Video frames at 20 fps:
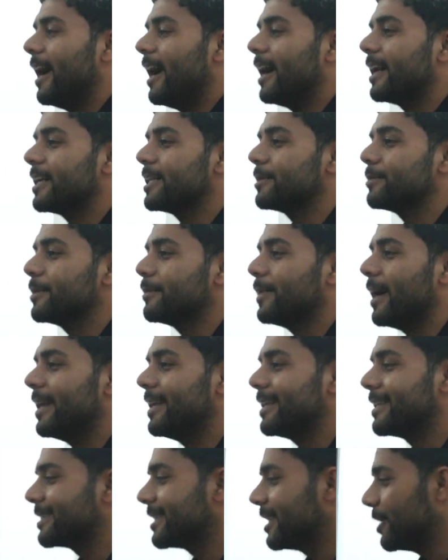अनस बिन
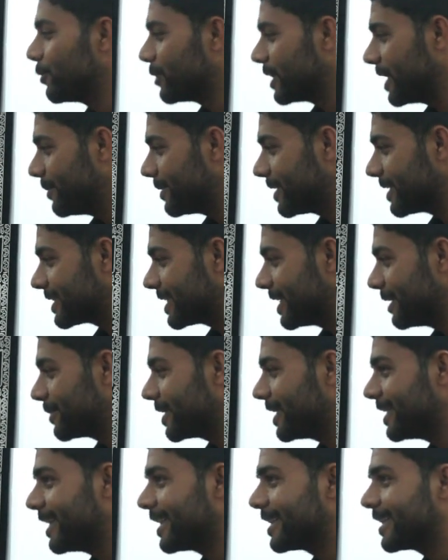मालिक से हैं उन्हें भी तस्लीम
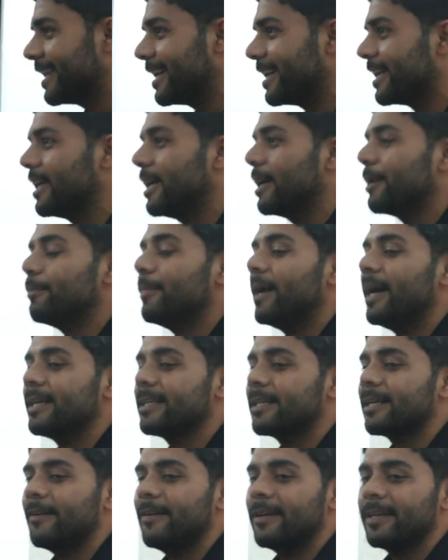किया जाता है
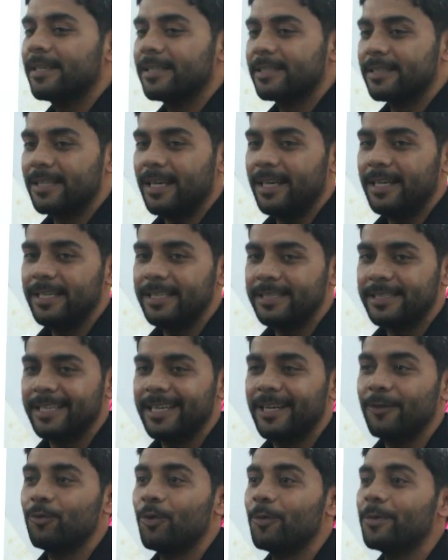बाद रवायत हज़रत अली से
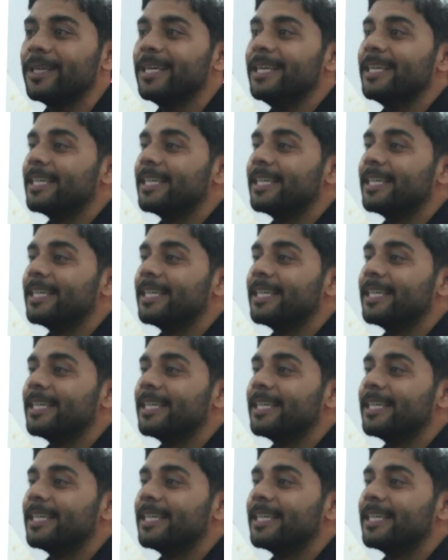हैं वो